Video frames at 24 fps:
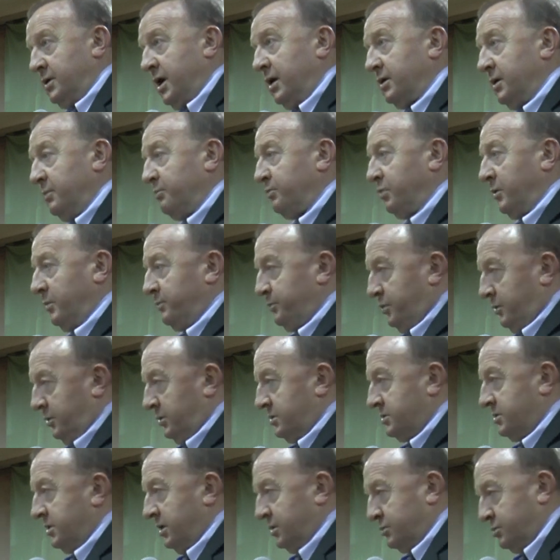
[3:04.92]
jakie
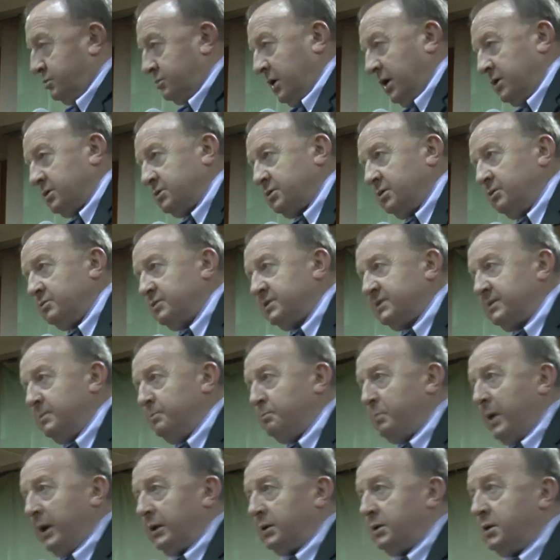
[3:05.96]
proporcje tutaj są
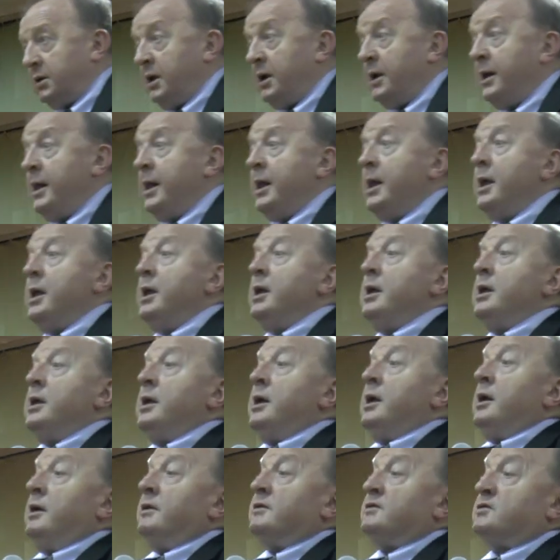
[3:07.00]
sympatii.
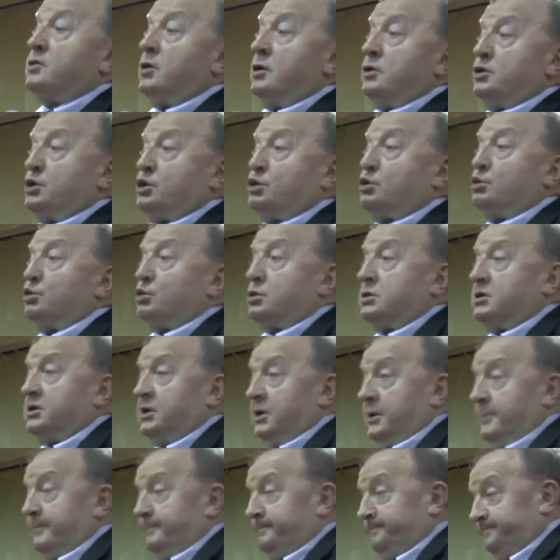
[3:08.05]
W związku z
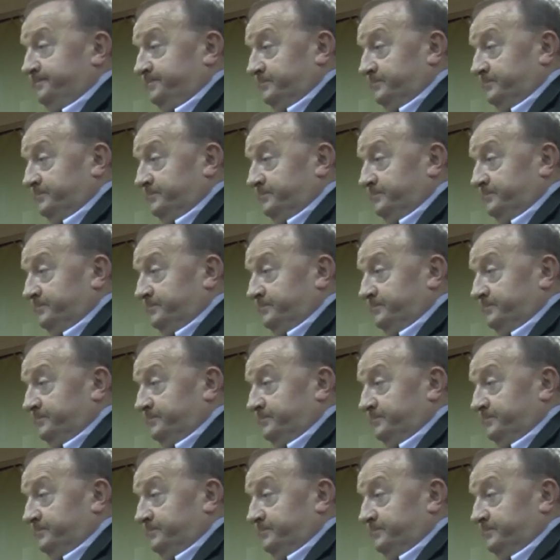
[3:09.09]
tym